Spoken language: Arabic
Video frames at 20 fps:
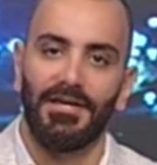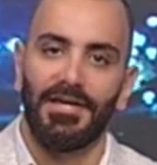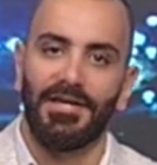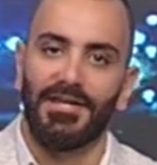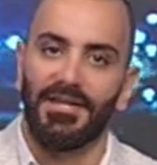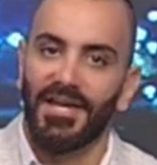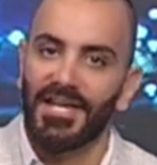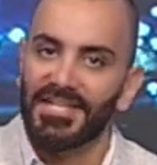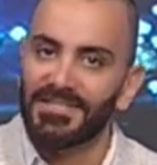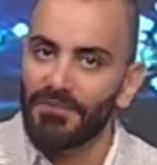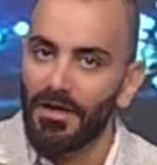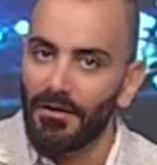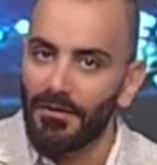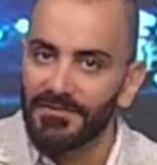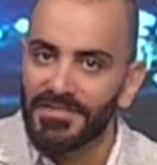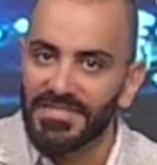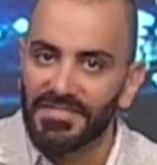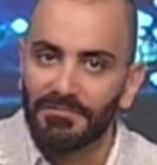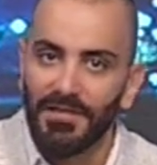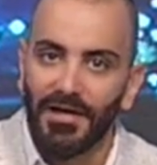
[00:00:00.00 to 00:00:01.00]
الناس ما
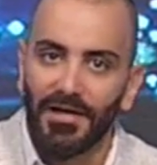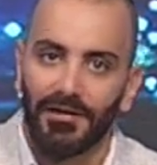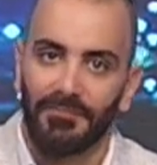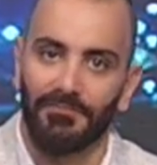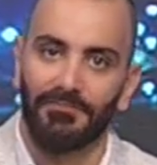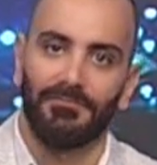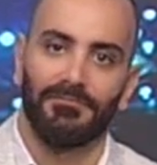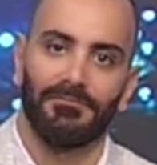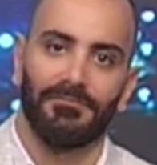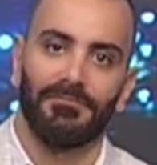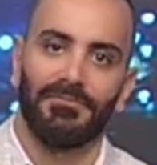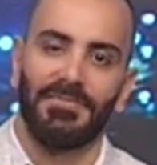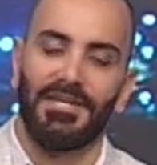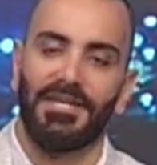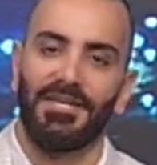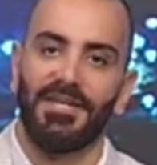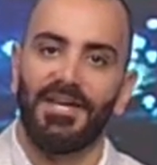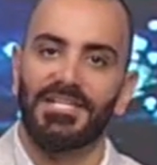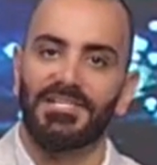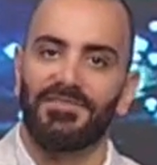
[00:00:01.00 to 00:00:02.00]
بتسمعها
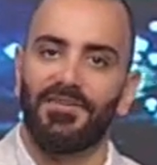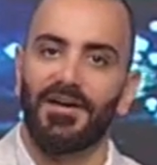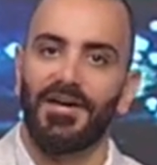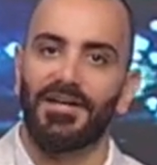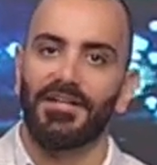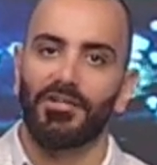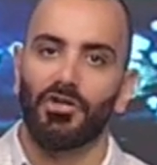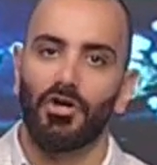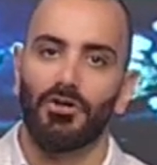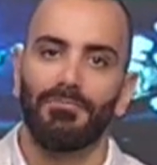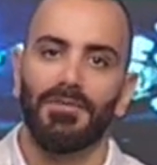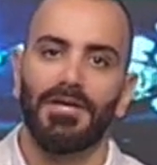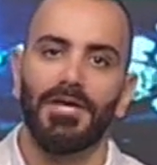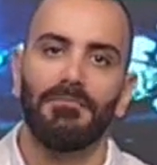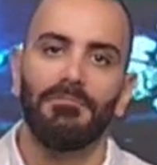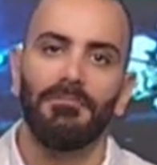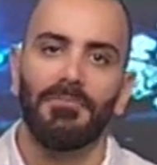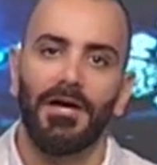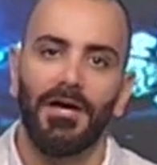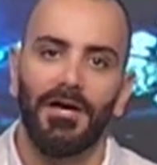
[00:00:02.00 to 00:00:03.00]
الناس فقط اليوم
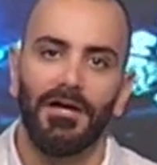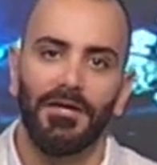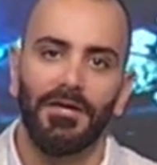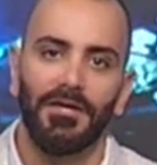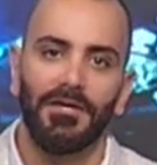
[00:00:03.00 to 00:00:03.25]
بهمها